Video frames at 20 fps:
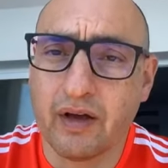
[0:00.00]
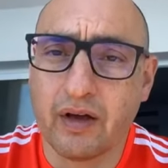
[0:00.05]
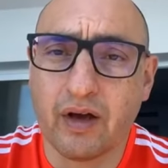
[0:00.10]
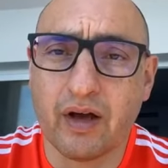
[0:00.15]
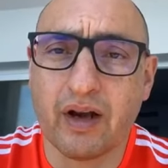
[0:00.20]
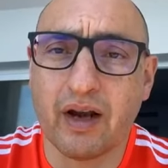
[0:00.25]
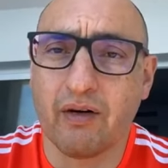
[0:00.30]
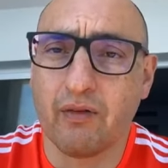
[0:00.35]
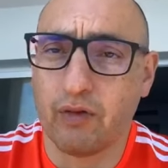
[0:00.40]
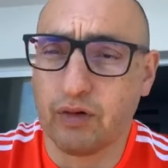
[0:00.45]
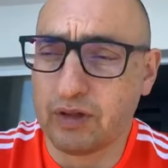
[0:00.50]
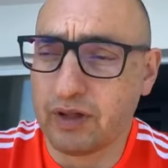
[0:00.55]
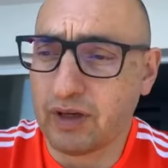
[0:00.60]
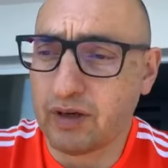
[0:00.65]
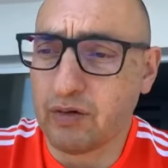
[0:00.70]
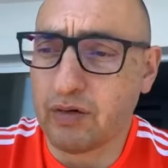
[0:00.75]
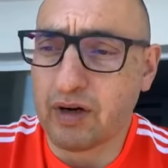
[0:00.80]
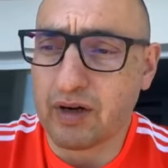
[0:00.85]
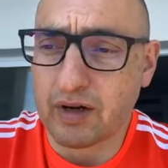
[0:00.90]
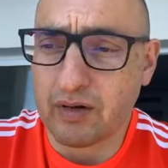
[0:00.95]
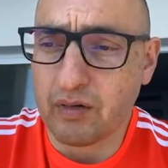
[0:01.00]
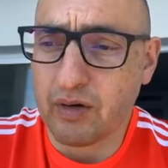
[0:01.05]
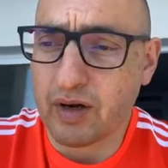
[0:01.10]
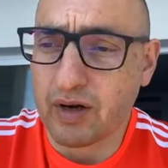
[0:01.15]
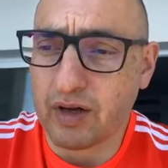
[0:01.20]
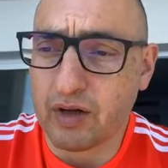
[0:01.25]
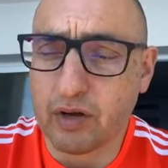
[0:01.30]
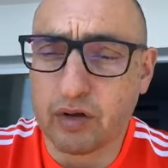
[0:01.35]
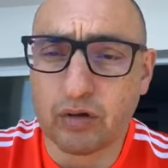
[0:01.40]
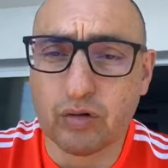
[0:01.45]
La bota con la,
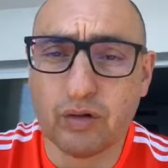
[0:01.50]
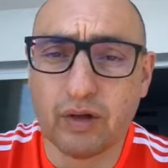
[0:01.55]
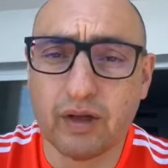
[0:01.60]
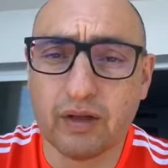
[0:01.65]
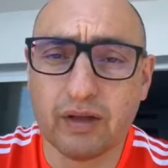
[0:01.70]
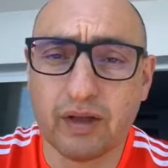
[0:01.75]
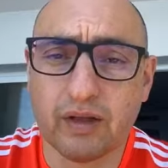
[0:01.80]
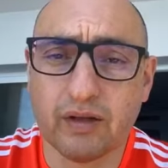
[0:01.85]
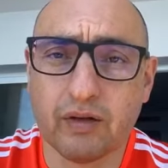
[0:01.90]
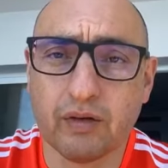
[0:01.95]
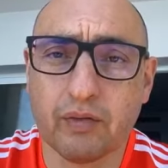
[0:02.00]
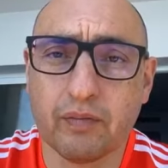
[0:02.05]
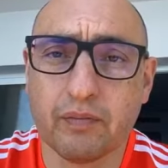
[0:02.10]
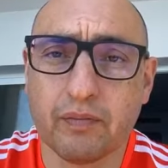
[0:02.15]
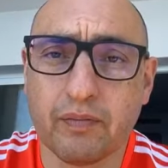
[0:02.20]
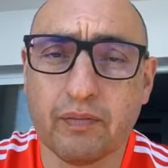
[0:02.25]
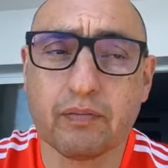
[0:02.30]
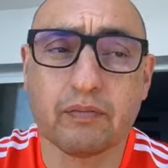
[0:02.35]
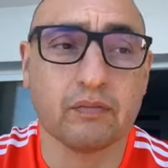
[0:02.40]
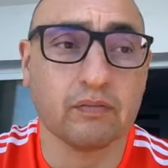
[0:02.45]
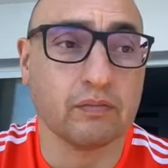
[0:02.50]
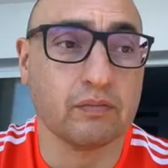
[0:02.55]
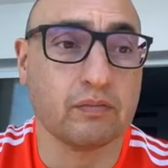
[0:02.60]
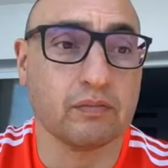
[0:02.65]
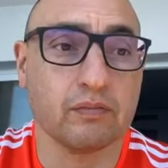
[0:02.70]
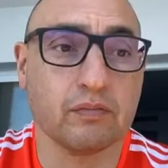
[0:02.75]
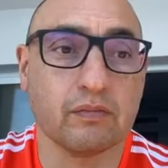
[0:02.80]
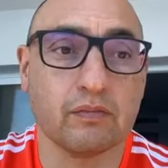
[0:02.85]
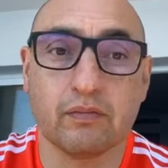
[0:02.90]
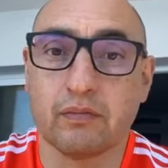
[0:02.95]
que yo estoy andando
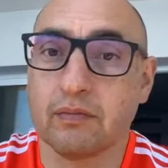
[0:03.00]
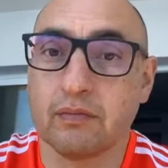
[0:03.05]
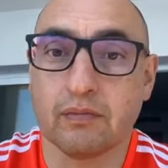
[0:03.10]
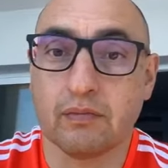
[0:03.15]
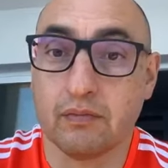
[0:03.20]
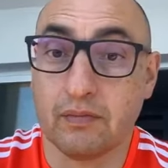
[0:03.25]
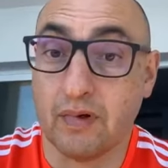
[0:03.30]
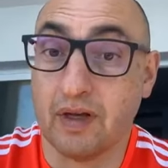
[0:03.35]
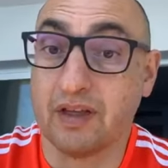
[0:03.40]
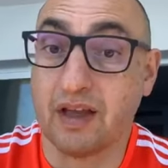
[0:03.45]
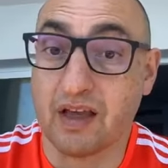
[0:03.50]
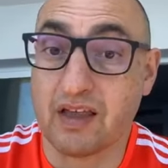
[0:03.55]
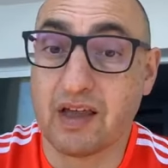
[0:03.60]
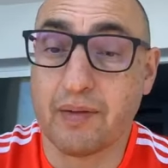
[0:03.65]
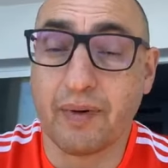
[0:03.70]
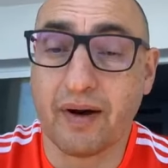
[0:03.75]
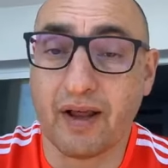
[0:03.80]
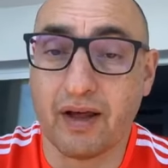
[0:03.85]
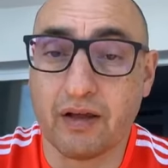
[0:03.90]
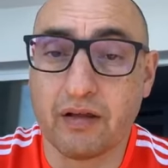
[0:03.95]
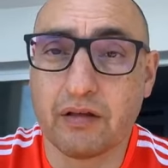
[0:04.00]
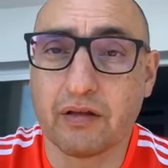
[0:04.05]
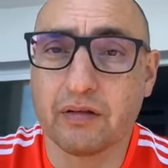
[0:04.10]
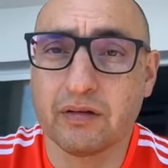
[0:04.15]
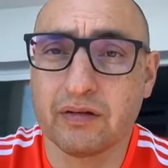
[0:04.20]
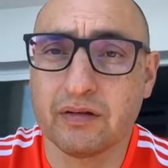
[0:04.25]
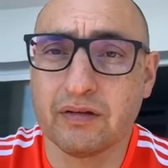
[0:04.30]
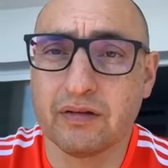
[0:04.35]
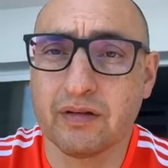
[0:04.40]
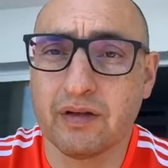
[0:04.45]
mm, está hecha para eso,
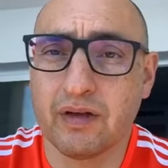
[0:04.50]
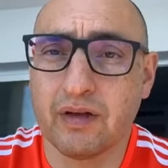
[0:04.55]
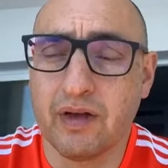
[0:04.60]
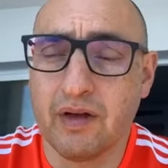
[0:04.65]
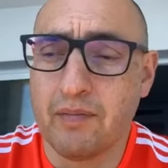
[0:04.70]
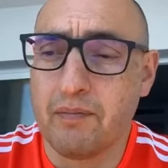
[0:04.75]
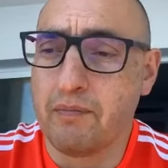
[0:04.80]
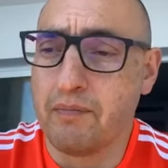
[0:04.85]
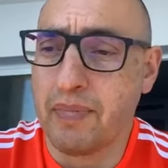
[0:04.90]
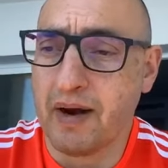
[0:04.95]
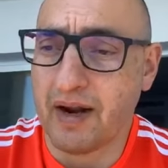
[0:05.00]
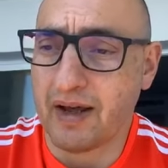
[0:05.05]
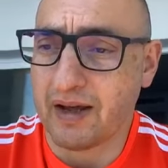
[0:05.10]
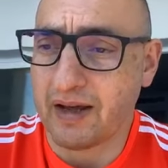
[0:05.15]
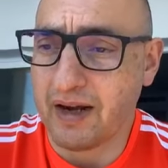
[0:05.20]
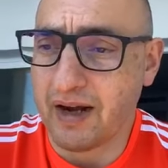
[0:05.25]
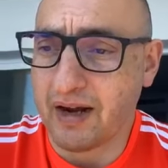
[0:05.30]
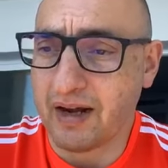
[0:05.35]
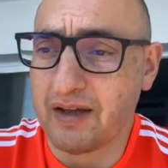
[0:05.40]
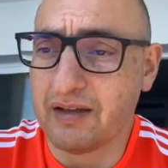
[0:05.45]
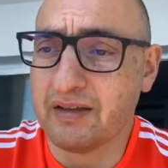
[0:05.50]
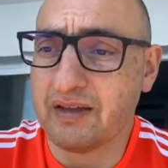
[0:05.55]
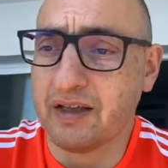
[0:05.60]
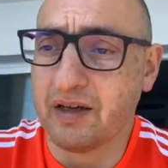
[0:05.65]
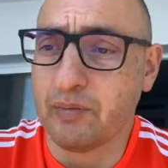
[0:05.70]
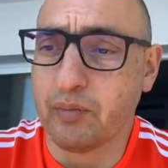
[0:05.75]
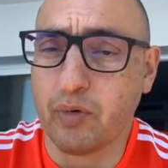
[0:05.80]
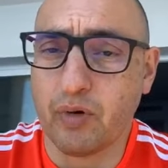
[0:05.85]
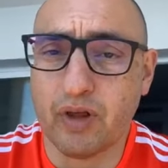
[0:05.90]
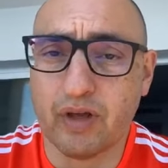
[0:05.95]
para que la
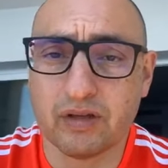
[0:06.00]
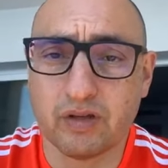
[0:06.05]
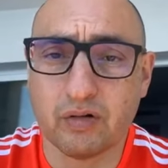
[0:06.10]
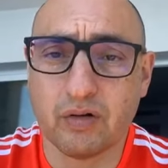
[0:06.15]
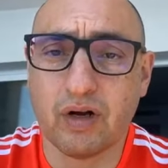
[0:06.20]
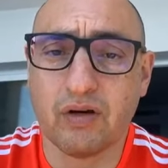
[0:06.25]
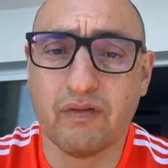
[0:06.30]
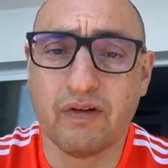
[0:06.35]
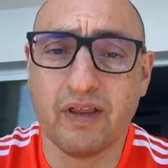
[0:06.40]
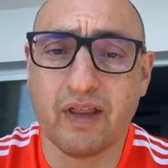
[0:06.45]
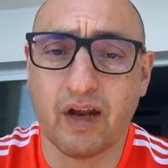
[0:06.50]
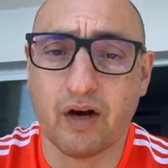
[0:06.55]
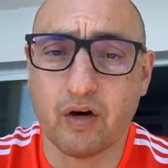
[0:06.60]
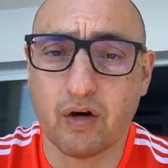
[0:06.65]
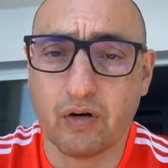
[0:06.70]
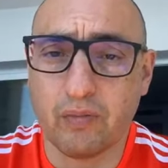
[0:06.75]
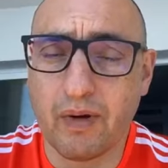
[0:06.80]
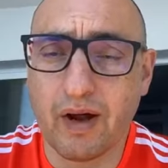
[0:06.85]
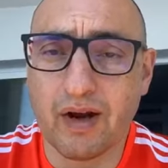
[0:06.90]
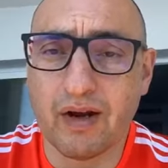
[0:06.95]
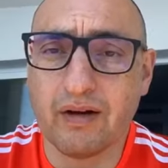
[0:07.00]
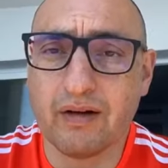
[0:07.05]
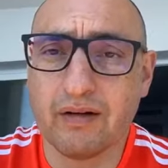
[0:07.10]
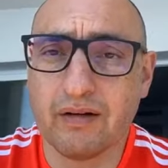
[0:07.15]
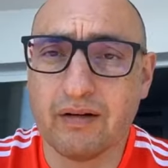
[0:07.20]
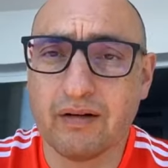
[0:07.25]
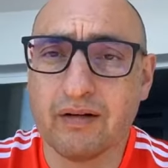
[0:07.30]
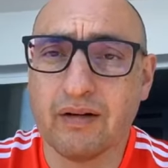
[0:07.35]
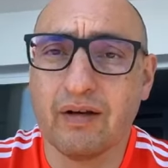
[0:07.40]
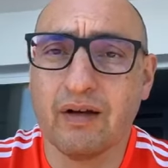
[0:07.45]
gente pueda hacer una vida normal,
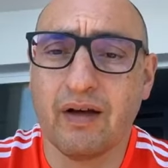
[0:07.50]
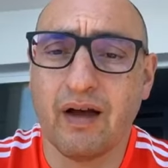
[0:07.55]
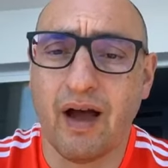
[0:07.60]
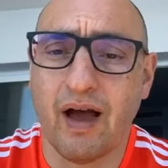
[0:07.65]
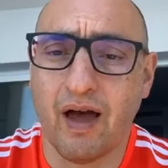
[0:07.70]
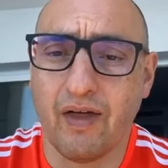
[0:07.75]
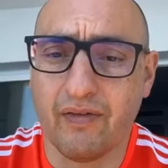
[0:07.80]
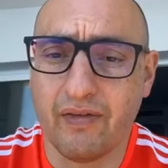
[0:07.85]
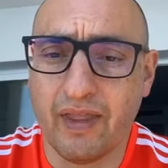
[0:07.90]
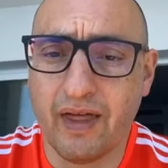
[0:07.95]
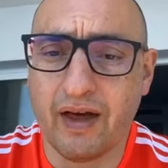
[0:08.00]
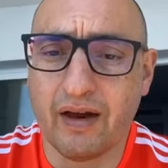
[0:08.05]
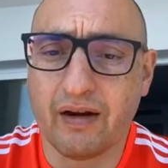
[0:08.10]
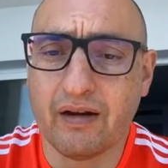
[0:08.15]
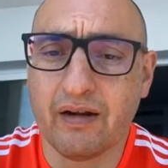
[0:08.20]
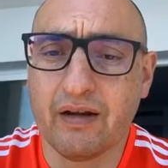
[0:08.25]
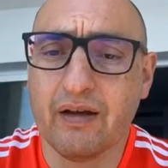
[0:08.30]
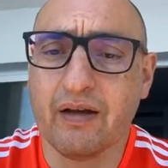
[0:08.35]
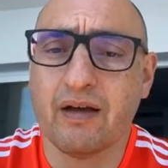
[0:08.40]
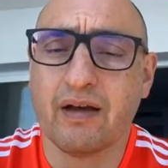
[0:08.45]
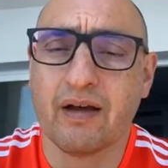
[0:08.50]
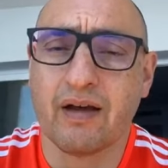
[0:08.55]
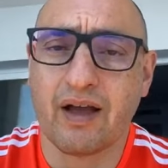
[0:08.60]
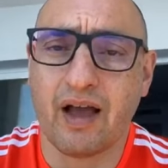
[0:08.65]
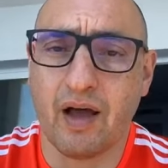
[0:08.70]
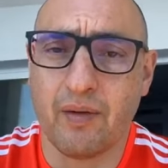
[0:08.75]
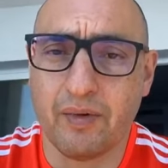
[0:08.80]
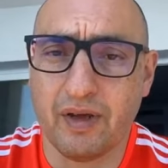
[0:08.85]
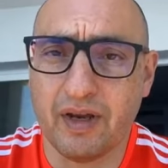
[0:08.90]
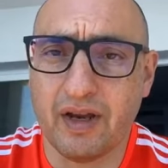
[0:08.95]
andar,
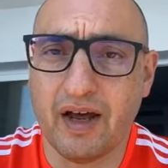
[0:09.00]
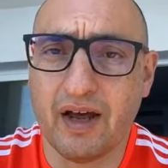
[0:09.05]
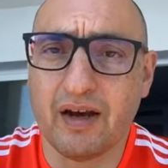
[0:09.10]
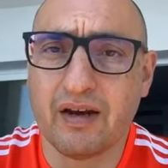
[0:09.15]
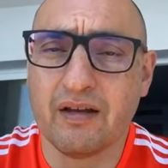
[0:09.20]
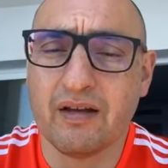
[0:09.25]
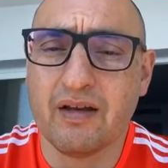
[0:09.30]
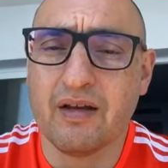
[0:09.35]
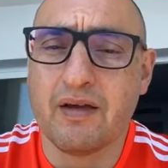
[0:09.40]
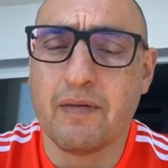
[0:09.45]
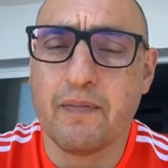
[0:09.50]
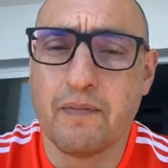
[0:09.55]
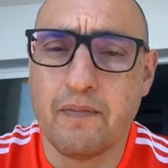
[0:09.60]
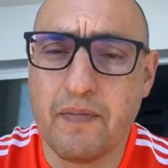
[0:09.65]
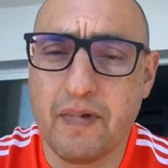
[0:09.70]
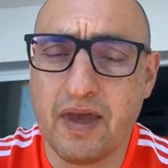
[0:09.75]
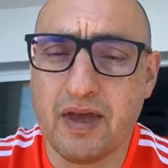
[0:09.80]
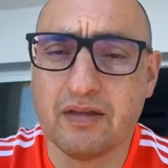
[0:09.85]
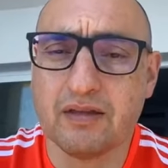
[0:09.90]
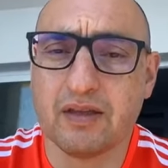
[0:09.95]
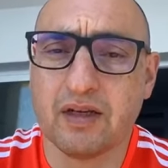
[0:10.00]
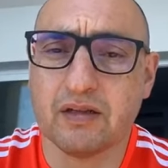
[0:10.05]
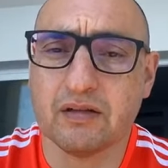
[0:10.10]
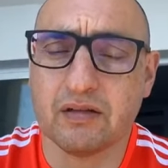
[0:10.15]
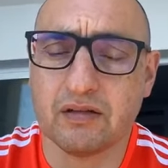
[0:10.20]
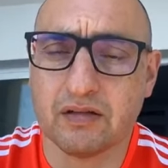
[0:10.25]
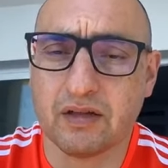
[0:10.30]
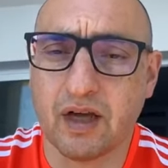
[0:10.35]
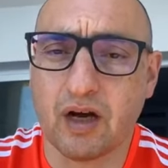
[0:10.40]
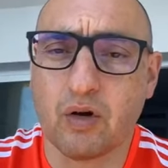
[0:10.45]
caminar, mientras
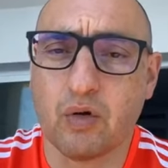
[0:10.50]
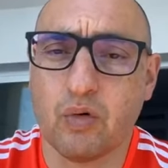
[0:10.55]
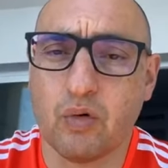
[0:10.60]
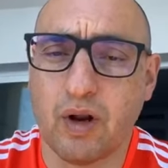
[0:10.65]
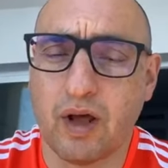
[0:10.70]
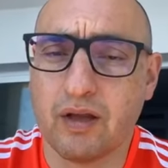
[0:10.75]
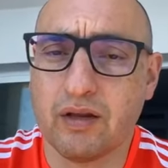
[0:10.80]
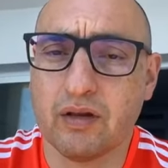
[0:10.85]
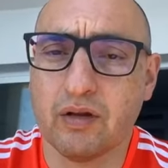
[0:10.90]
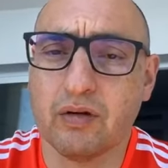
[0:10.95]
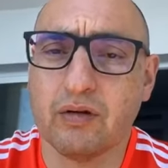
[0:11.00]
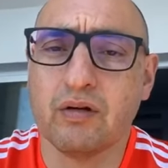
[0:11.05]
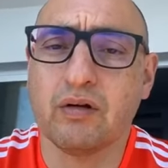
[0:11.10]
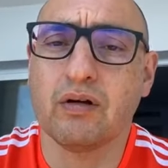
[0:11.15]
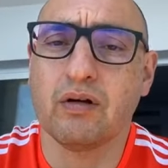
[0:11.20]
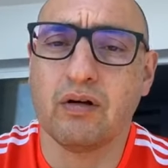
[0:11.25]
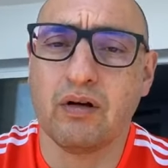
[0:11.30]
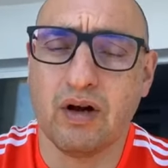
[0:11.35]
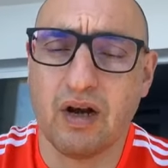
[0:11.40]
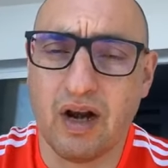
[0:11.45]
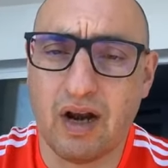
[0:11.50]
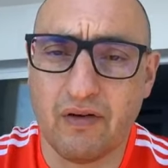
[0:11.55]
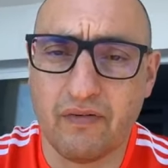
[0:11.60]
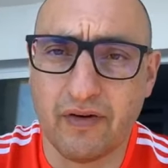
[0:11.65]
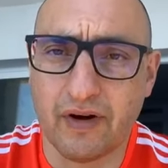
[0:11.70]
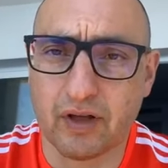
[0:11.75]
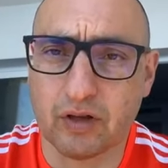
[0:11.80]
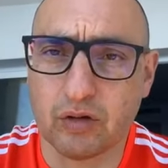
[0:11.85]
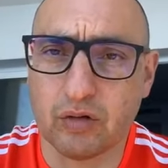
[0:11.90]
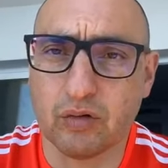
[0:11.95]
se está curando la
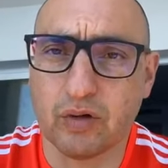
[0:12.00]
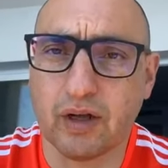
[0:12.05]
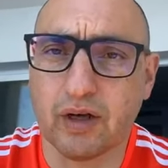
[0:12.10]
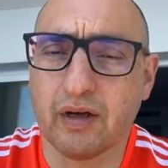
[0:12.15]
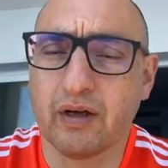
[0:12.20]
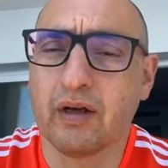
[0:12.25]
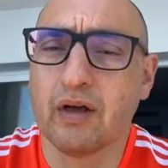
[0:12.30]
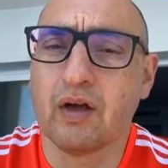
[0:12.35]
fractura.